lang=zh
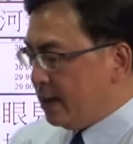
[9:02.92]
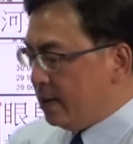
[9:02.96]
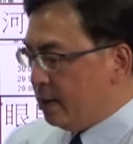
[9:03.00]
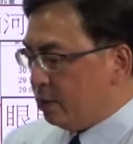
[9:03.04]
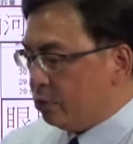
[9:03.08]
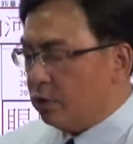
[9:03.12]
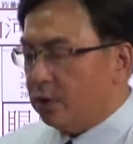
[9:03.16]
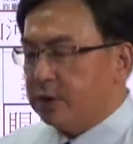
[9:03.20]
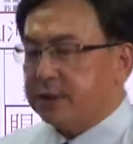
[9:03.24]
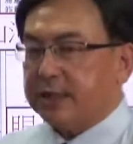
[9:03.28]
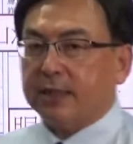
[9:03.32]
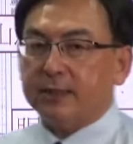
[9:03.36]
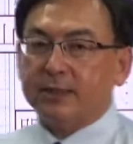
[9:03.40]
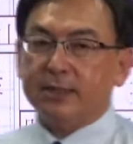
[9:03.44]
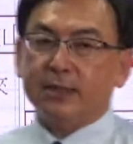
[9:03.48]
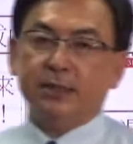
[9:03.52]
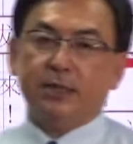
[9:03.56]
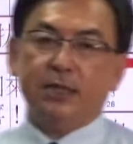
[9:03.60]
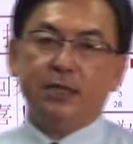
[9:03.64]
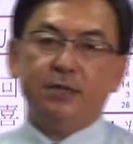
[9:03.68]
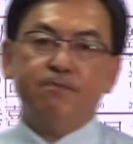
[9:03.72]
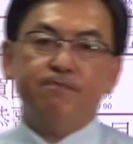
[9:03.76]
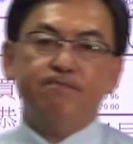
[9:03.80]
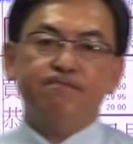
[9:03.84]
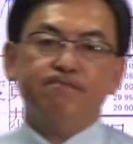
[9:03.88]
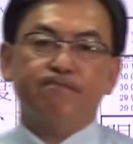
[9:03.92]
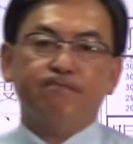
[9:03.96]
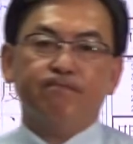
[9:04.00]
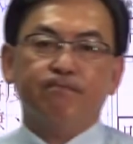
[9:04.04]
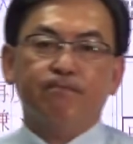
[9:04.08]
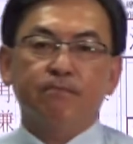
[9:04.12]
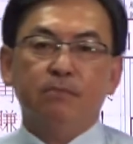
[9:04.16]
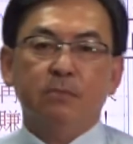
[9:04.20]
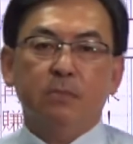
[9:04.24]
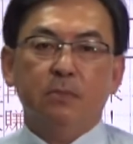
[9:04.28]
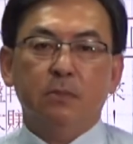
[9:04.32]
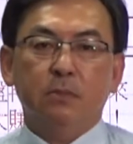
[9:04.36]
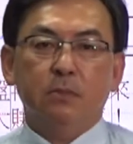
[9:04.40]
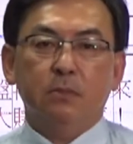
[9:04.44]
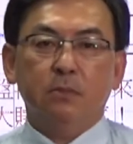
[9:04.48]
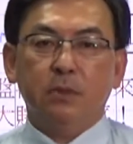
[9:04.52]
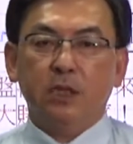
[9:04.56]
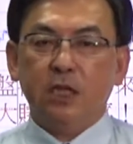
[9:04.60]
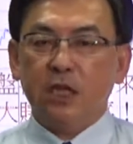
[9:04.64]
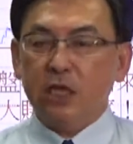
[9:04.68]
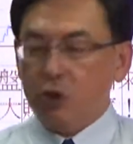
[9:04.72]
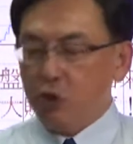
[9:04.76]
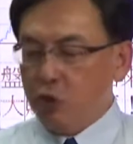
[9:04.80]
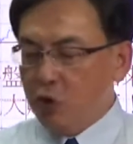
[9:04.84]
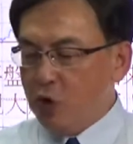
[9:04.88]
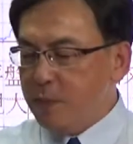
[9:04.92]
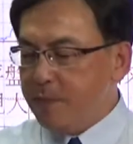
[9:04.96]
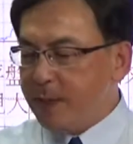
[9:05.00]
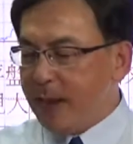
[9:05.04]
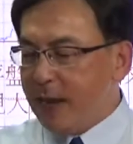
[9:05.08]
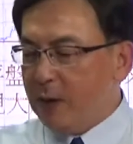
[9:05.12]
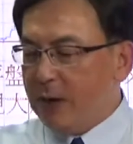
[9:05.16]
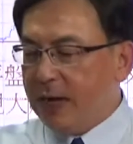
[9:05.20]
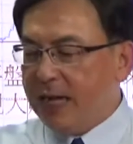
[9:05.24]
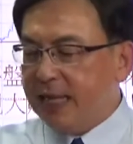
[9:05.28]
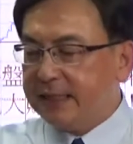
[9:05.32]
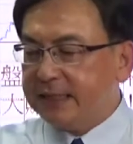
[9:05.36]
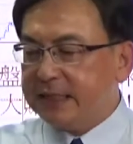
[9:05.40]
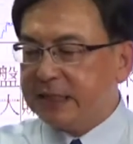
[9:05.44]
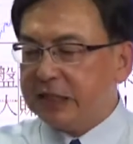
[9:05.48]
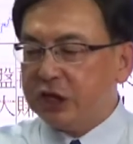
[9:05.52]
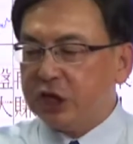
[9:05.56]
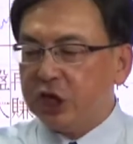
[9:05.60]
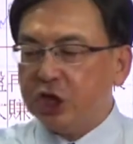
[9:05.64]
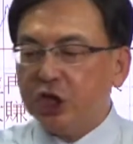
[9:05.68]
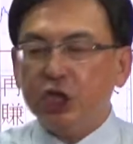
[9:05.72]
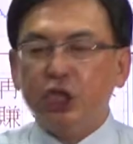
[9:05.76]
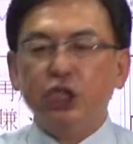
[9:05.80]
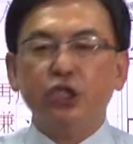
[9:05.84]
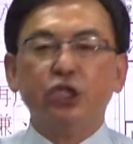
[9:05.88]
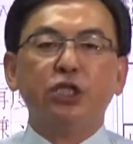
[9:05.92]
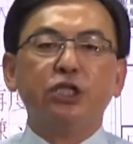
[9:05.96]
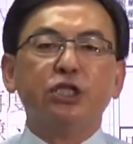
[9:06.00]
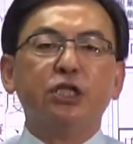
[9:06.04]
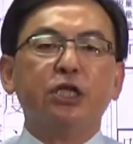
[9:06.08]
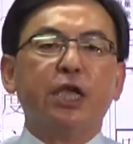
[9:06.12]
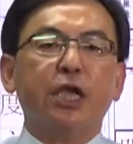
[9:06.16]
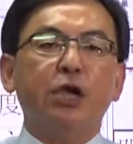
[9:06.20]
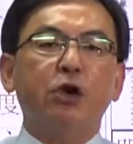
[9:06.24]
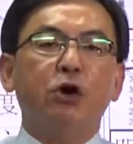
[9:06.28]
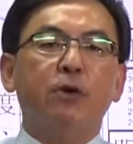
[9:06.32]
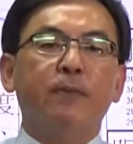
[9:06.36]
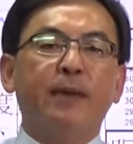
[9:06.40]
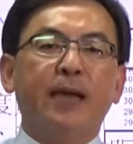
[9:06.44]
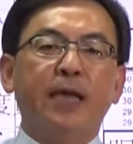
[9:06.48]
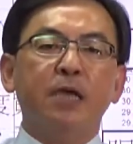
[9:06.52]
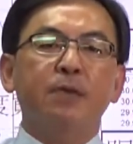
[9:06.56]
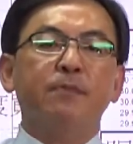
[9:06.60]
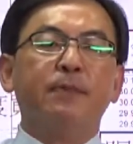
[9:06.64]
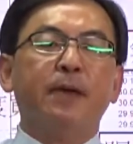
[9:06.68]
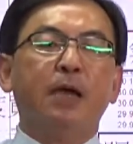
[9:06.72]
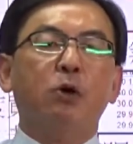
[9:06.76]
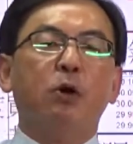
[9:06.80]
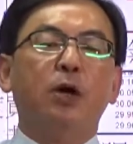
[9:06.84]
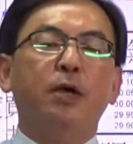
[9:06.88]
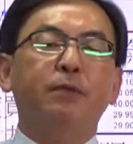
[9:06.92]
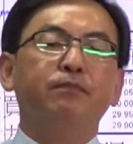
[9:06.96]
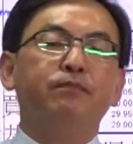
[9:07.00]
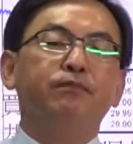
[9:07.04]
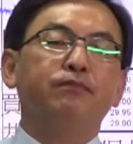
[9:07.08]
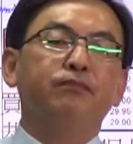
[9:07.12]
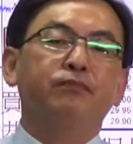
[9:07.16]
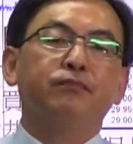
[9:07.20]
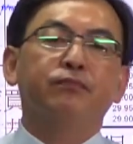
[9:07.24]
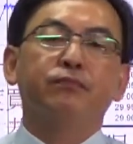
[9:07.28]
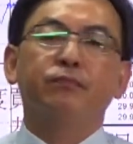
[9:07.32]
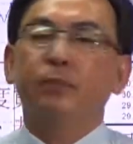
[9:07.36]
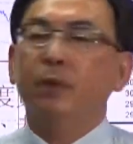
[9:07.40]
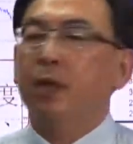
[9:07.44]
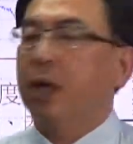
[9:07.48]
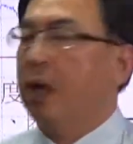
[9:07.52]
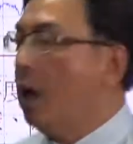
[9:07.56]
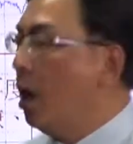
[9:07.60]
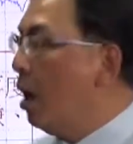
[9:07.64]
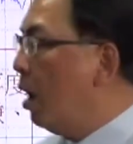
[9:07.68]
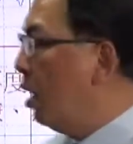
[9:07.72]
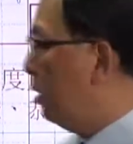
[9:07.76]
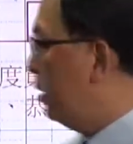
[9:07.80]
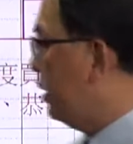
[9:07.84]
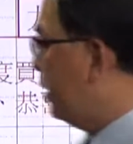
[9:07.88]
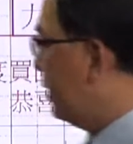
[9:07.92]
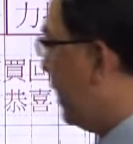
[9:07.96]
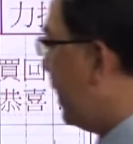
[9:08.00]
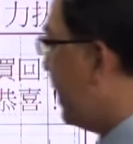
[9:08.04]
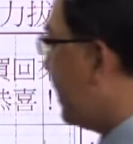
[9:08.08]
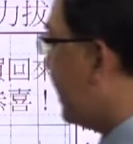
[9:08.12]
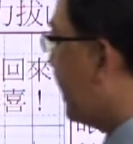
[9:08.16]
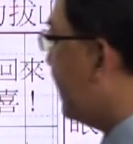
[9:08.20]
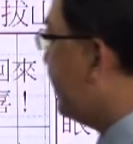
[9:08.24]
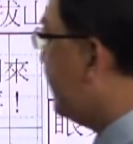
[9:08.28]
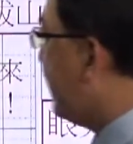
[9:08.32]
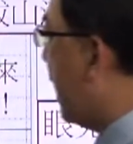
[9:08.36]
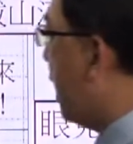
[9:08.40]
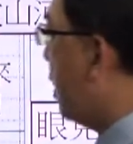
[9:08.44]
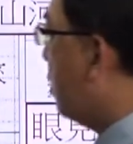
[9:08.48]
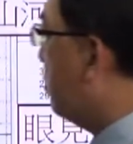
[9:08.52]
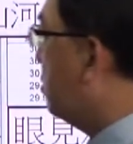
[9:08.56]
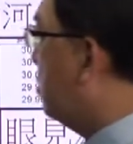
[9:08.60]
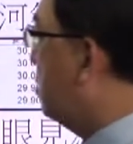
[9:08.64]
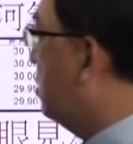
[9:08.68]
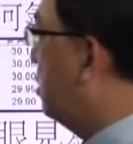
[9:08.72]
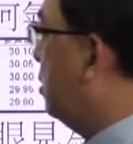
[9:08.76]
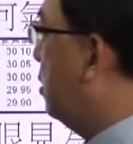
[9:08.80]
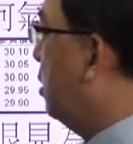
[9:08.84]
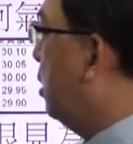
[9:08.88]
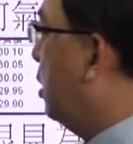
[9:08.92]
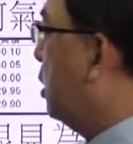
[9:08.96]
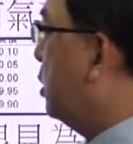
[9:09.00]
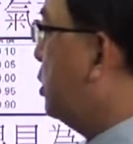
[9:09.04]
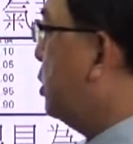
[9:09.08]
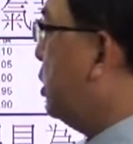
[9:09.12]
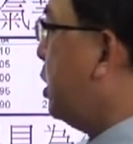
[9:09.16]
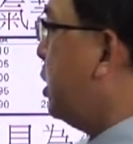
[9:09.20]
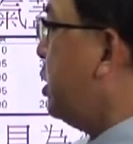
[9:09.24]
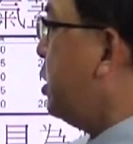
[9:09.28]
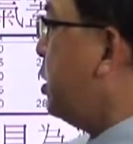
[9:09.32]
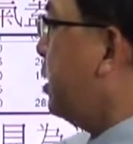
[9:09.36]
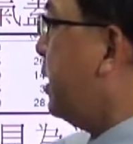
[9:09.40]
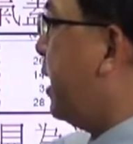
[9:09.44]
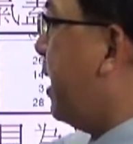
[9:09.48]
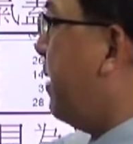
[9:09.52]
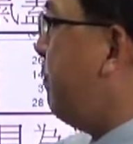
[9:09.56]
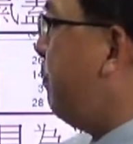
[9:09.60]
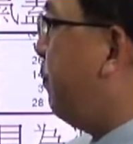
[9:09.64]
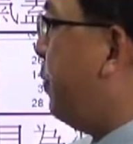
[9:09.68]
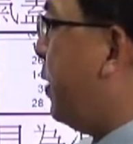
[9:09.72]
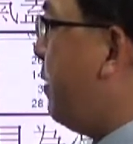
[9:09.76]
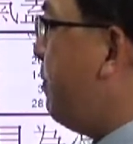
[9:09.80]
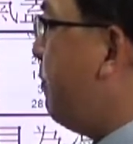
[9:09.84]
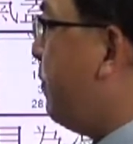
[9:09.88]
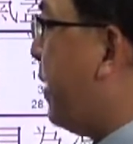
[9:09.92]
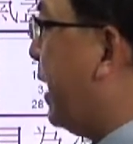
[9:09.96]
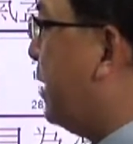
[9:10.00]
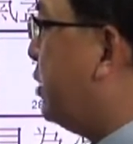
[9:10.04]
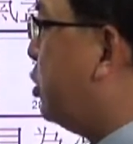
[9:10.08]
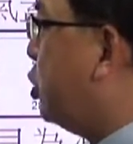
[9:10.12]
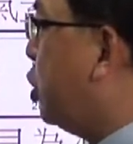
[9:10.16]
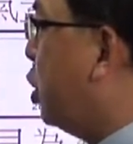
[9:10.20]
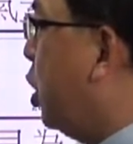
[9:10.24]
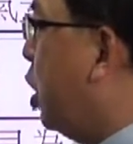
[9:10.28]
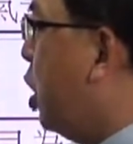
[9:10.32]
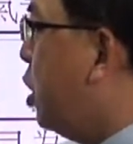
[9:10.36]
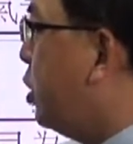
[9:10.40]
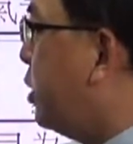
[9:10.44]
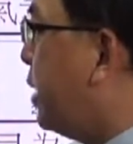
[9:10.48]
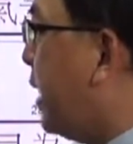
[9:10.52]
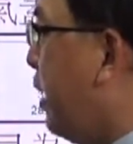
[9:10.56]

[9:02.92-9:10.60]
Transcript: 你有多少资金。你五百万资金，你就是给我买一百万，哦，你可以看到，今天平盘九